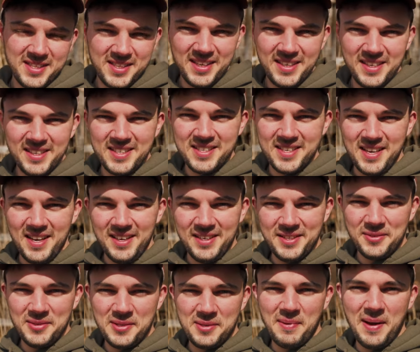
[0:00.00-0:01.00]
Szene des Tages
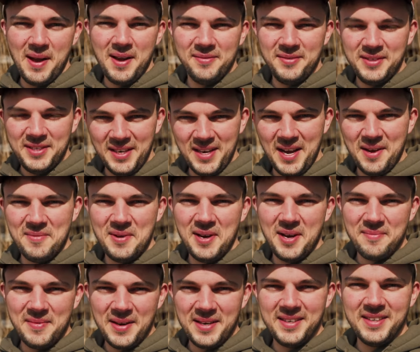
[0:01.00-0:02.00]
und zwar wie der
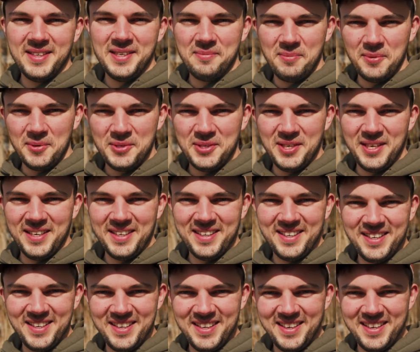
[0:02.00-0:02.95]
Kameramann ins Boot steigt.